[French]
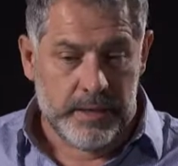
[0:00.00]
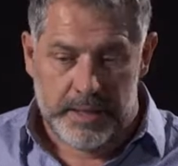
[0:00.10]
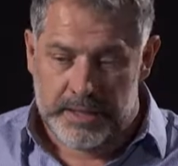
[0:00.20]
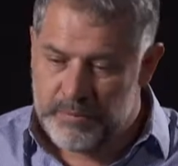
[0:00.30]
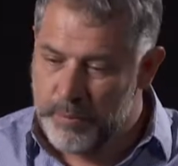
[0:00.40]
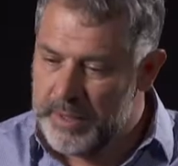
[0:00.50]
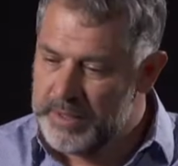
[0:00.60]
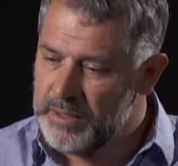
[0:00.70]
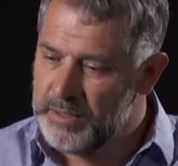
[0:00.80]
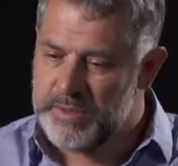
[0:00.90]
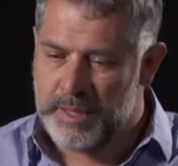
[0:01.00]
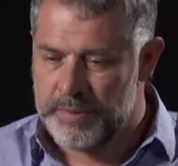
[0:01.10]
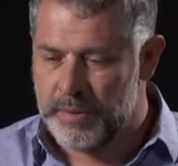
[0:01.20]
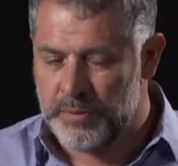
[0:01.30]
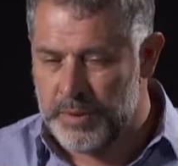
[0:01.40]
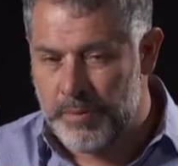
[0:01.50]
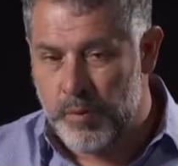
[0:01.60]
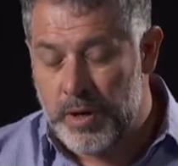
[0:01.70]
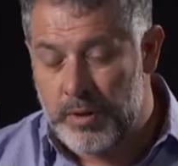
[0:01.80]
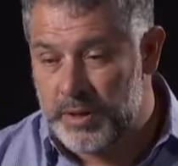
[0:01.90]
et qui vont partir comme ça pendant des
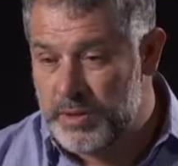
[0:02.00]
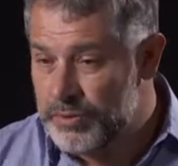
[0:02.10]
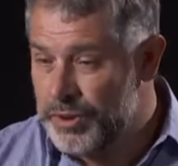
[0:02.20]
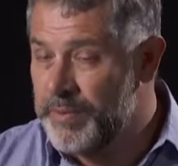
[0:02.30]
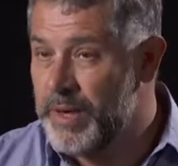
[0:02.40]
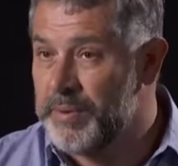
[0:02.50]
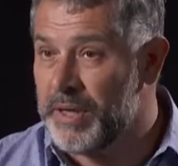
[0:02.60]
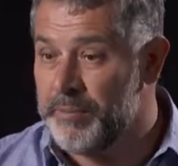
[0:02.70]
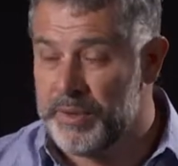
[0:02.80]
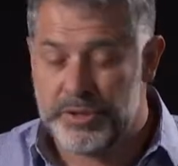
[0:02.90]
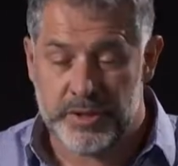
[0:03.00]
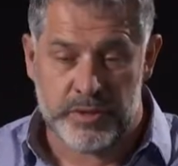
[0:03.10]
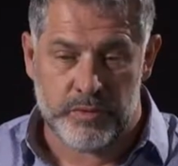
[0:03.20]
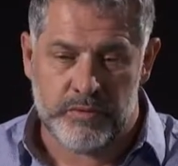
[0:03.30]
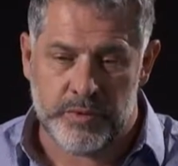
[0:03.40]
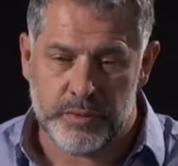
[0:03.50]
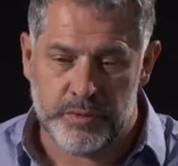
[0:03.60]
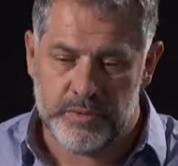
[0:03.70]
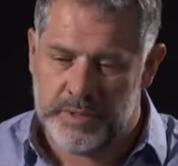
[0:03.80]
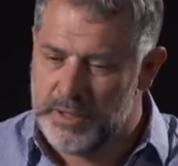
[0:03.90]
mois alors qu'ils n'ont jamais appris à pêcher, ils ont le ventre
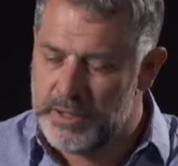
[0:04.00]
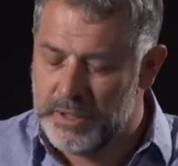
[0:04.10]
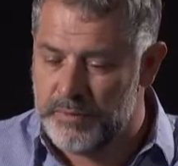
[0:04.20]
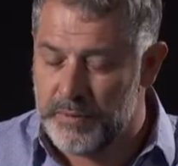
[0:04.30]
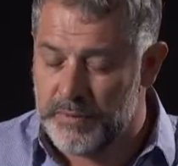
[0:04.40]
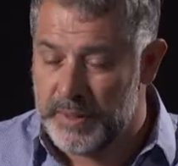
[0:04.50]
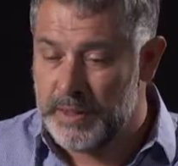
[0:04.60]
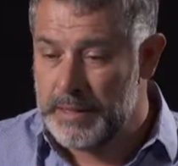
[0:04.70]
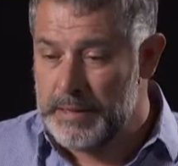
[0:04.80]
vide, ils crèvent de faim,